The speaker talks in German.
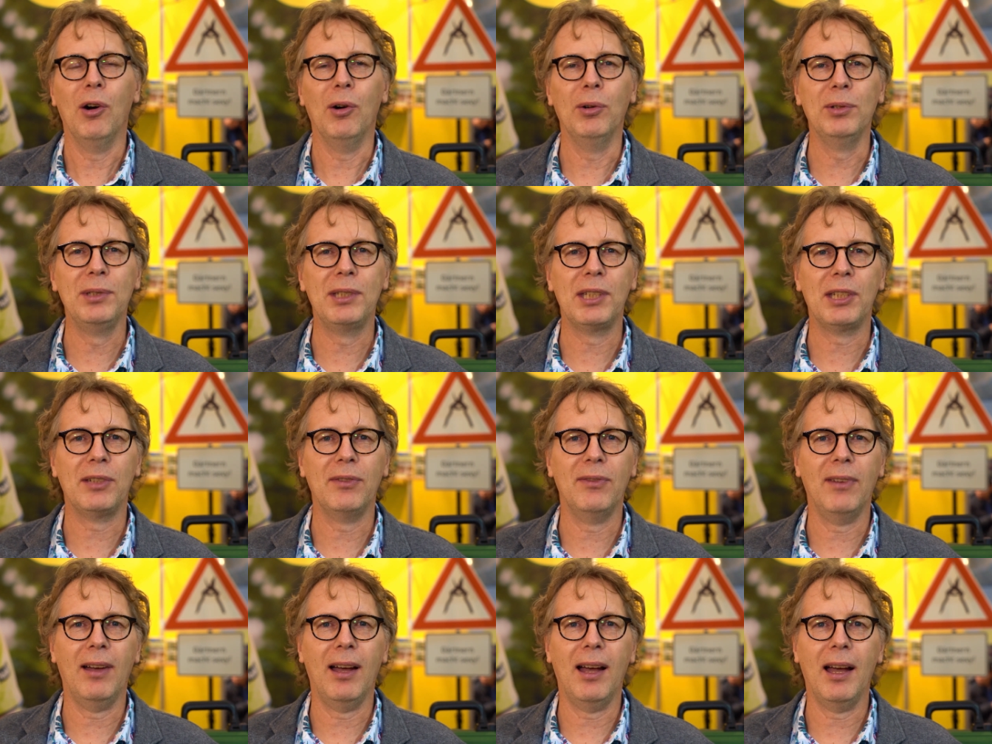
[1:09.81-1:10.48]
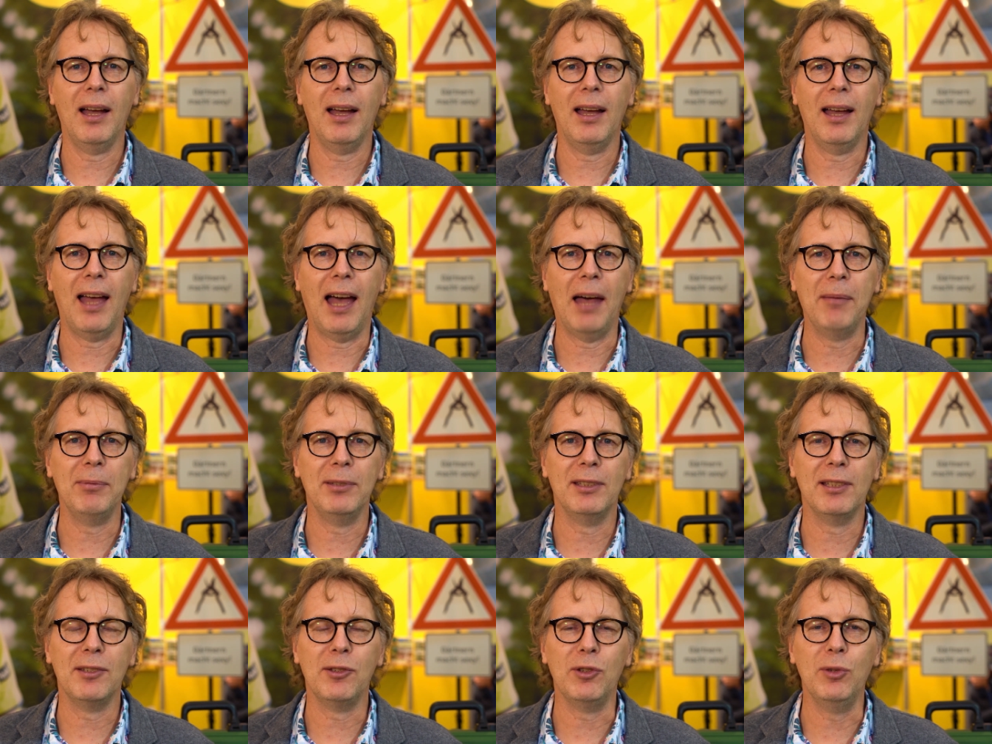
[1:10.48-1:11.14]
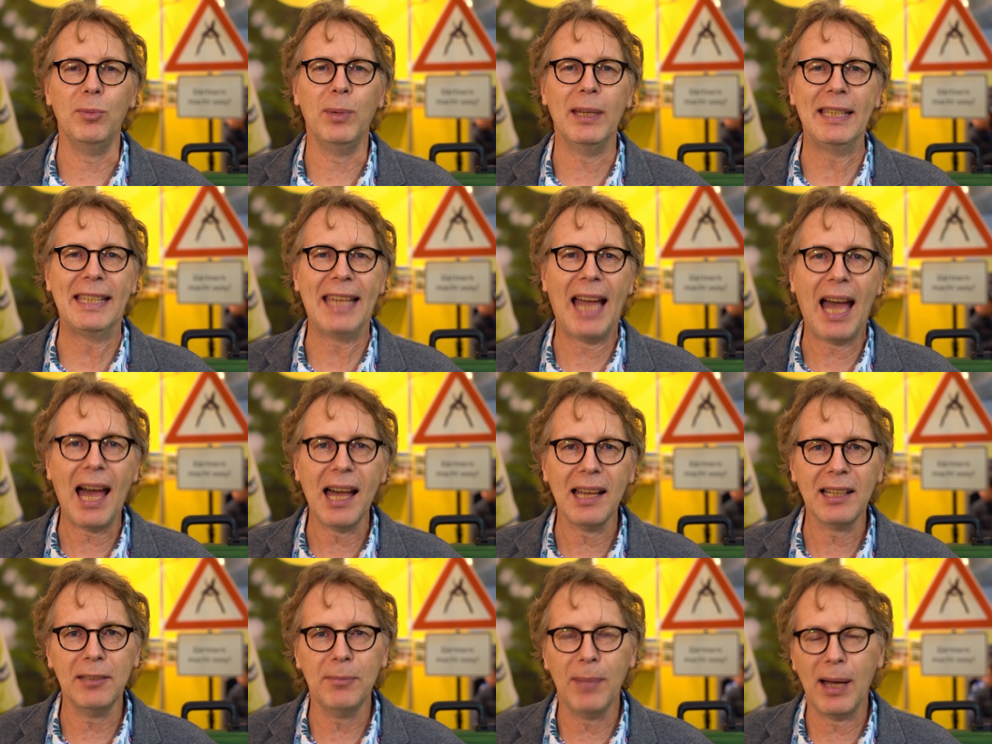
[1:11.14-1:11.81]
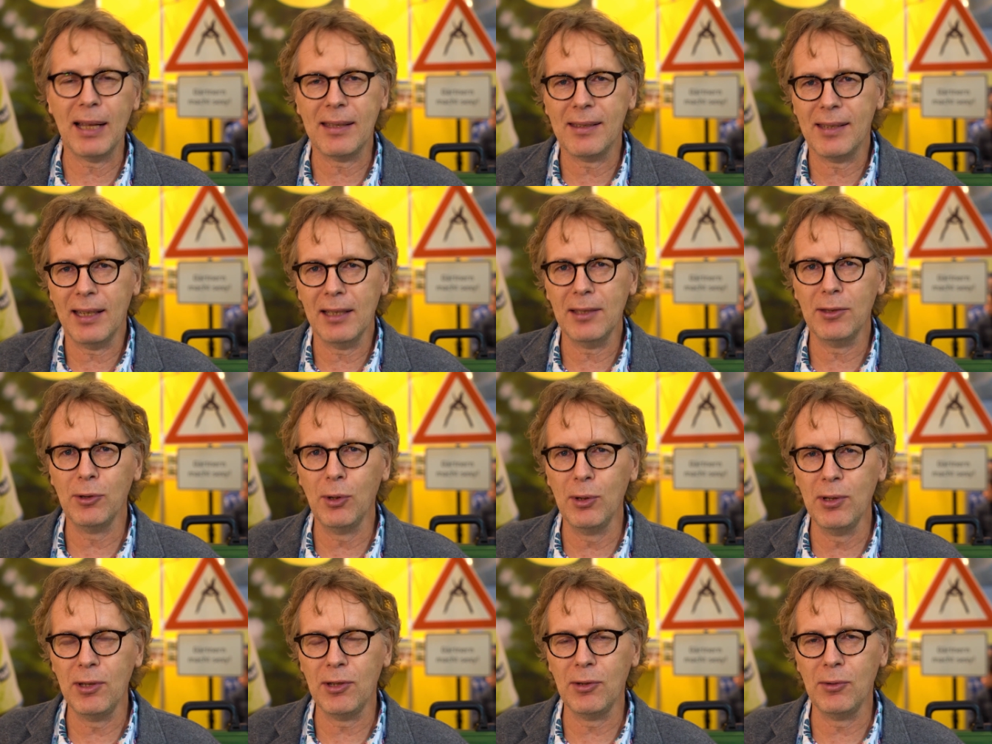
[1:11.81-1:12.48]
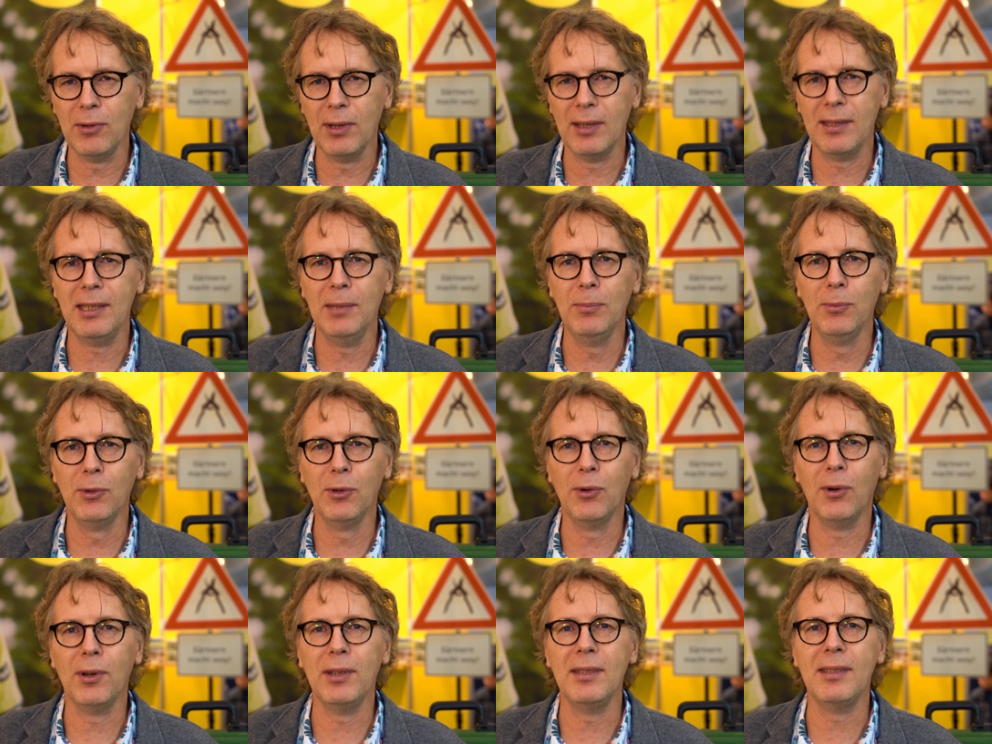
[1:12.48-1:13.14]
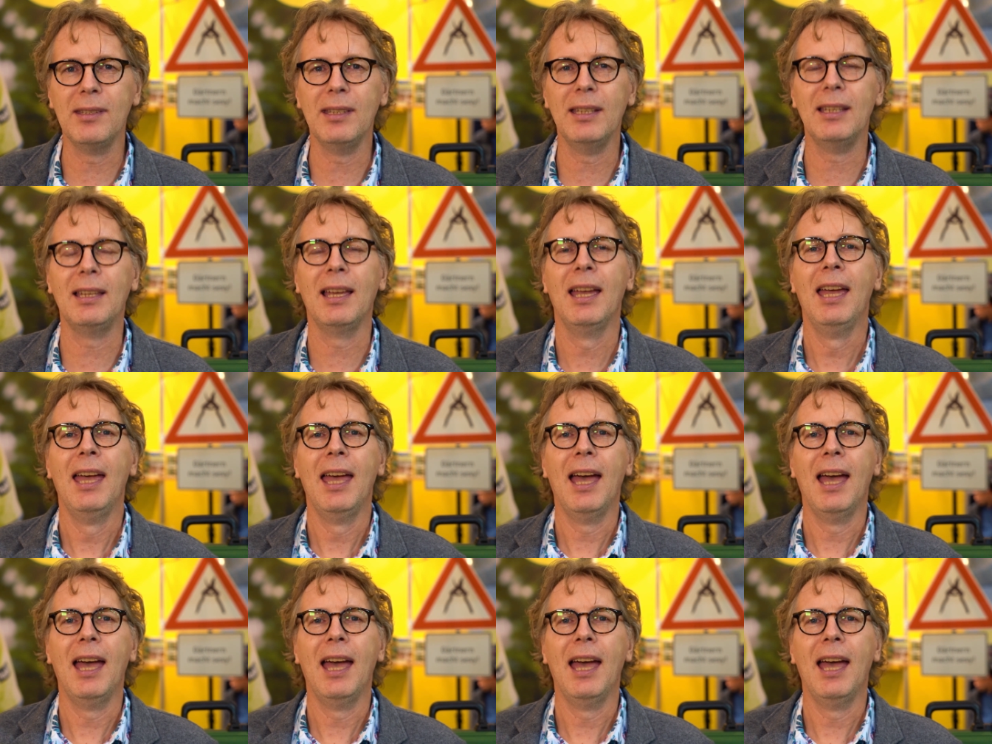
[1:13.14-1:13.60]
Und zwar habe ich das über Jahre gemacht. Seit 1997